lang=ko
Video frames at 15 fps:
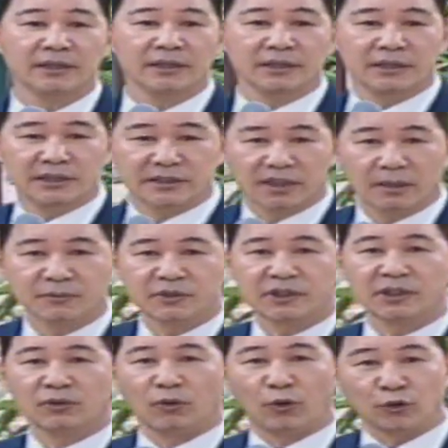2, 3,
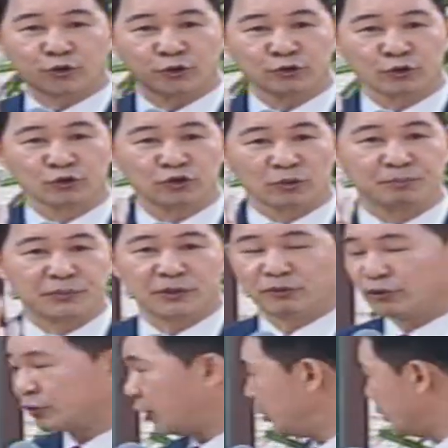7, 5천 정도
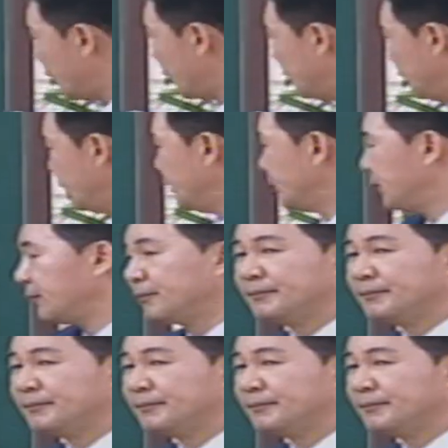빈거 살릴 거 아니에요.